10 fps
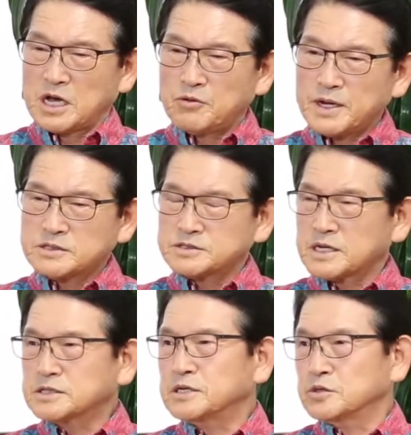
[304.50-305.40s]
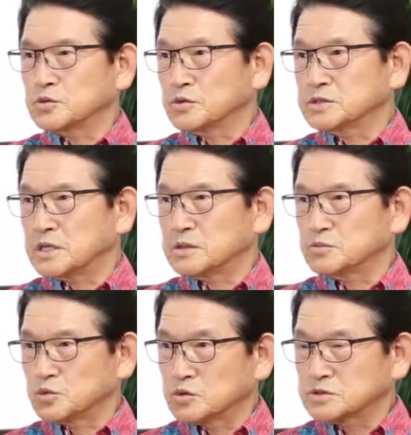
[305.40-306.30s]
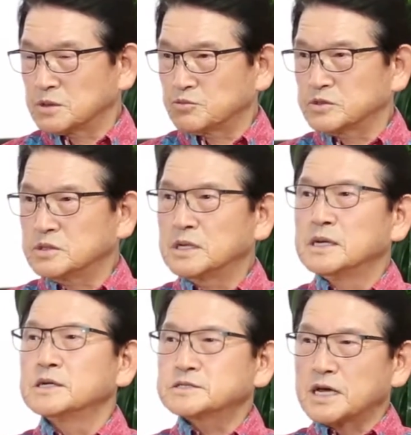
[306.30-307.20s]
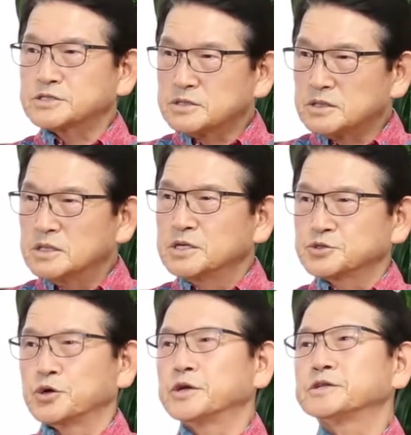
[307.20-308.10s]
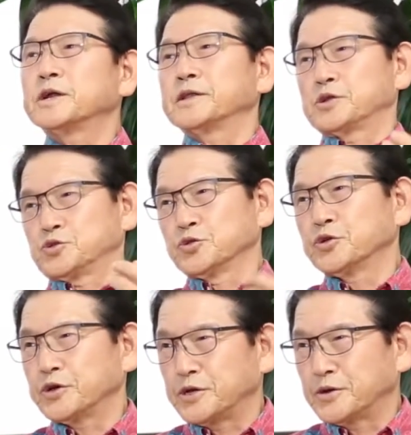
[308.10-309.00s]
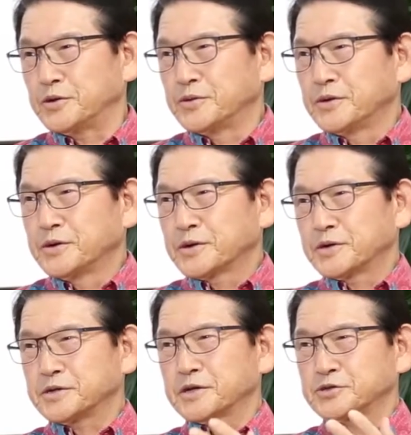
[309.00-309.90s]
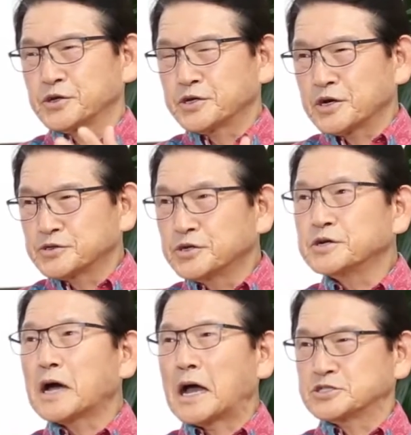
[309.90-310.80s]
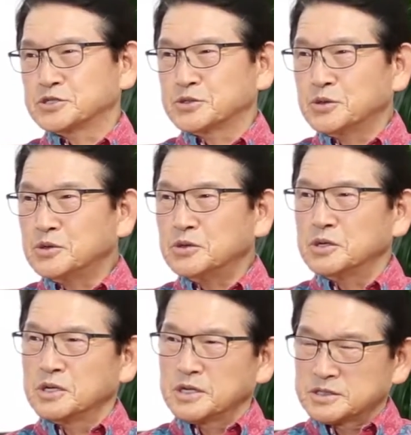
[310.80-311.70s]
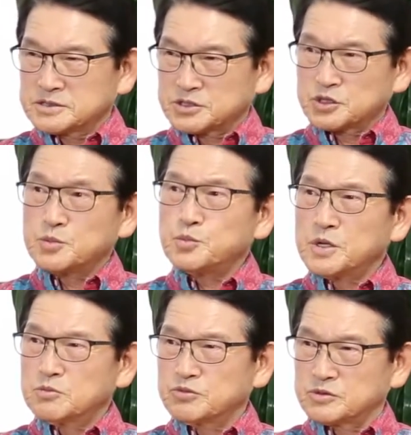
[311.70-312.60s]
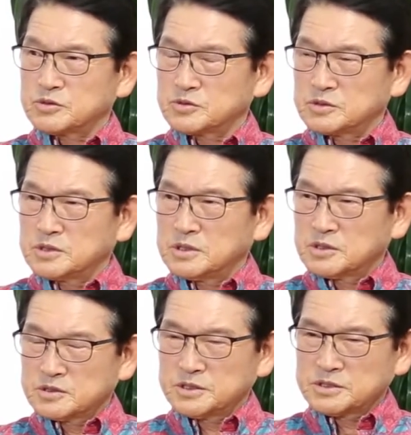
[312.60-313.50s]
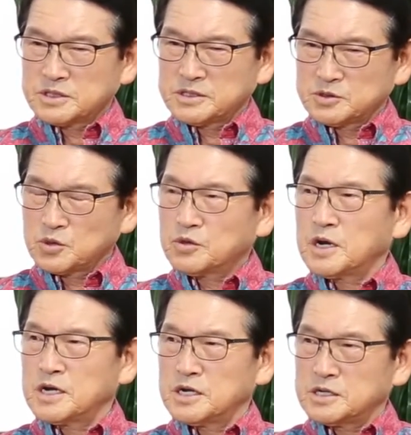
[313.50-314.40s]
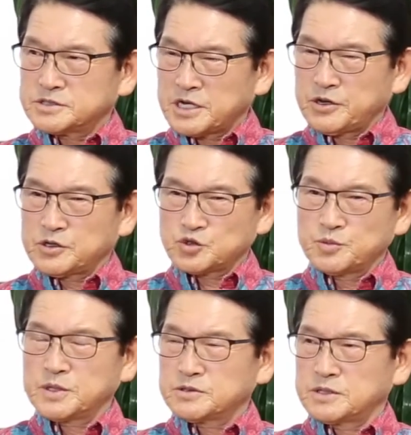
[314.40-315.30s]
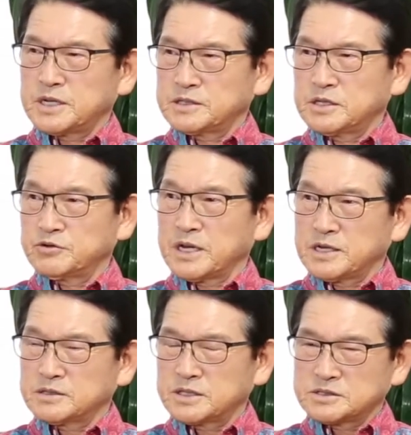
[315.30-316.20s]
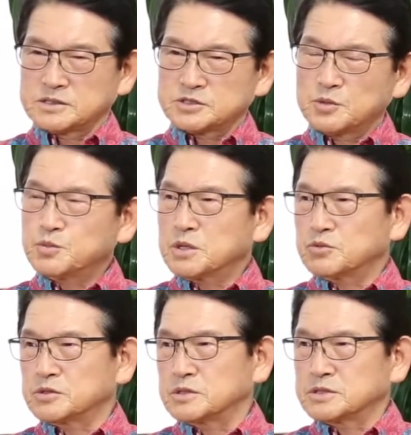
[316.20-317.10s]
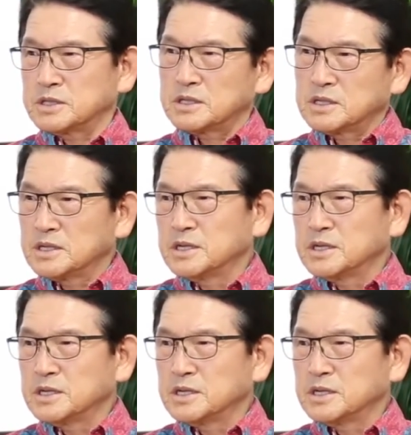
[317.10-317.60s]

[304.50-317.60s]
하와이에서 생산된 농장 농산물을 사서 저희들한테 준 거예요. 그러니까 저희가 그걸 가지고 이제 천 명분 그러니까 이제 녹갈사의 주민들한테 우리 한이들에서 천 명분을 다